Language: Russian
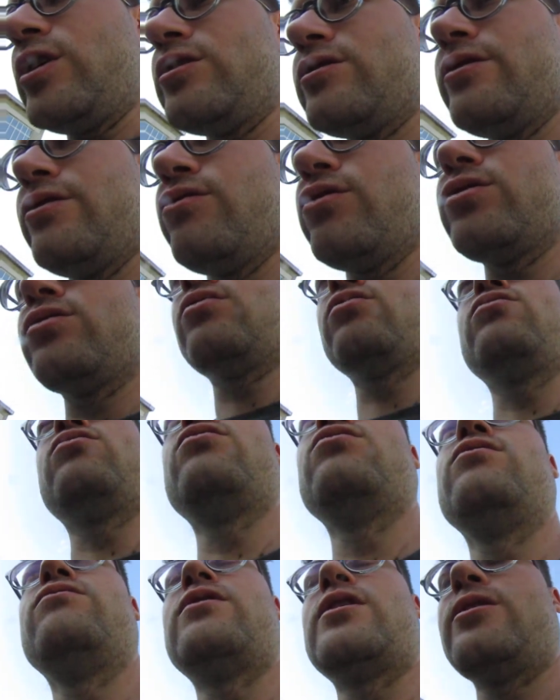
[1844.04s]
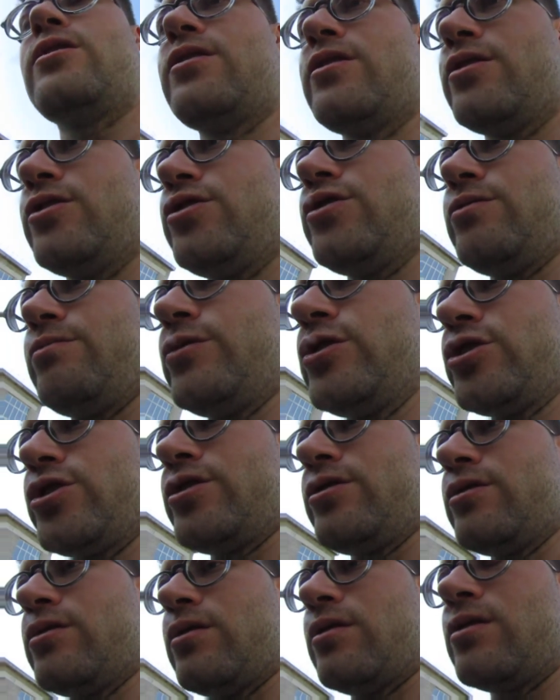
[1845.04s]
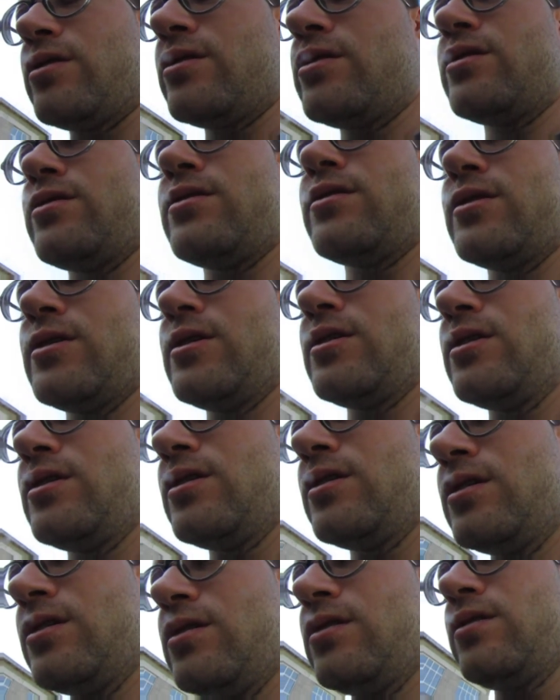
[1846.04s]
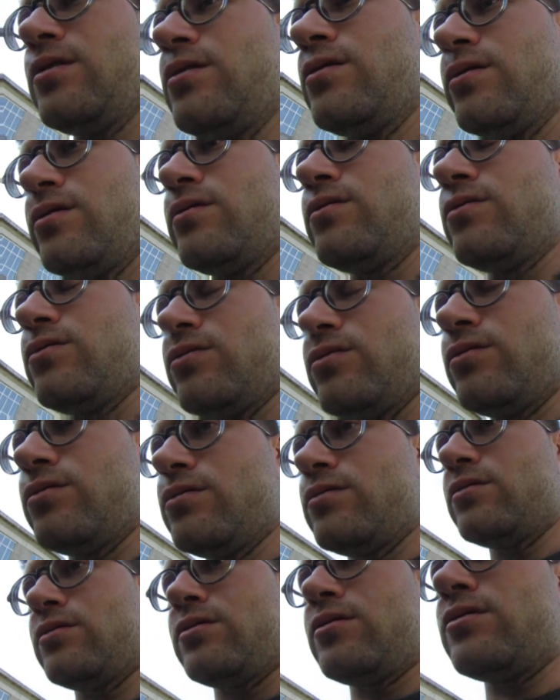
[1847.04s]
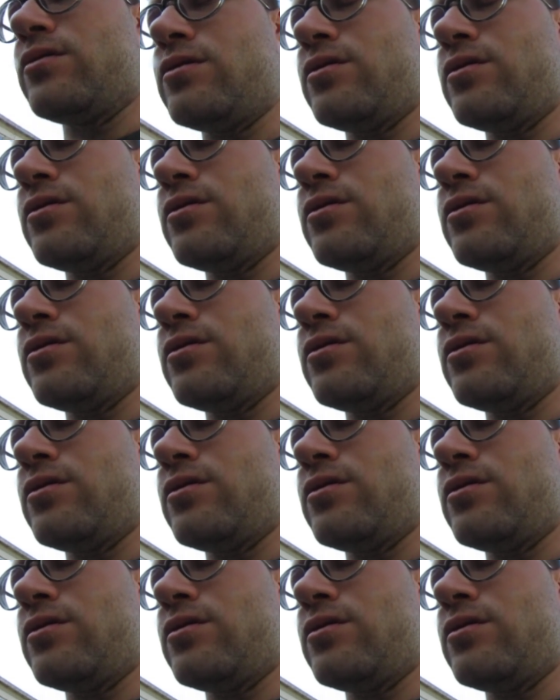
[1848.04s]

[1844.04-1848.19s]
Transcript: если вот у Льва Николаевича Мышкин он